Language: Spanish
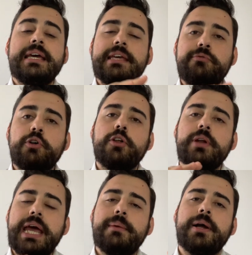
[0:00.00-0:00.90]
Y
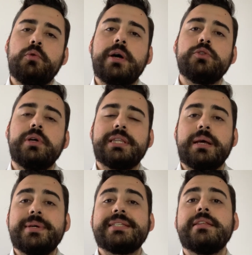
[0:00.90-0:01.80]
fueron evaluando a
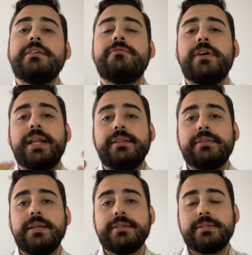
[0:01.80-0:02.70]
través de
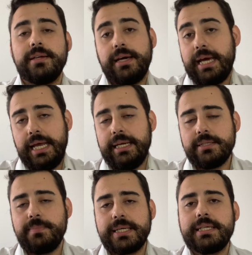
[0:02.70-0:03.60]
diferentes
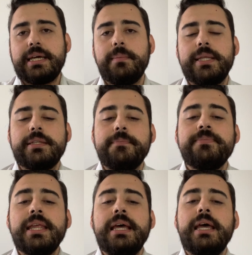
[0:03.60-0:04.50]
genes,
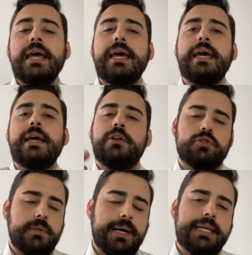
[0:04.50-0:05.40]
básicamente, eh,
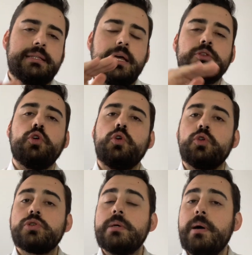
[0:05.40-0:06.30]
los iban quitando o
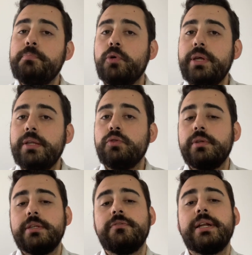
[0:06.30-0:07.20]
los iban poniendo
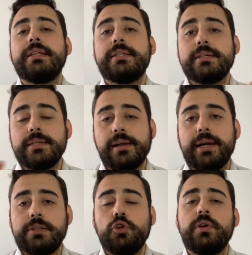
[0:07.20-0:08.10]
en diferentes
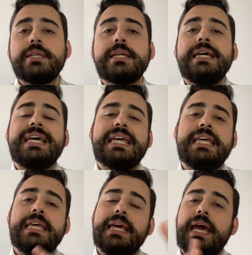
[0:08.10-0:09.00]
ratones
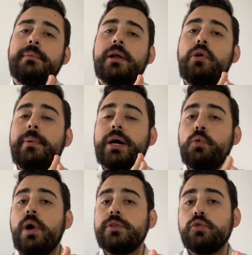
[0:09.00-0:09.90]
y
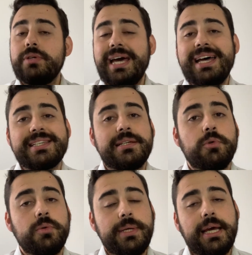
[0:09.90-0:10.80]
evaluaban cuándo ya se
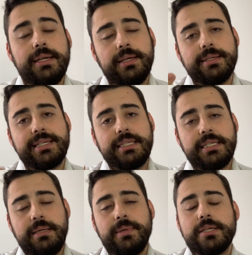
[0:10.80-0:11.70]
volvían eh,
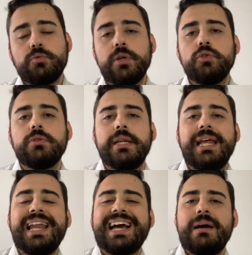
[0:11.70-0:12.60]
sensibles, cuándo
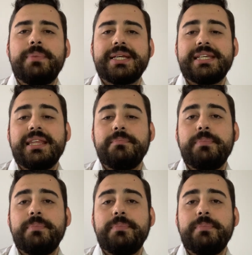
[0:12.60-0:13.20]
tenían la capacidad de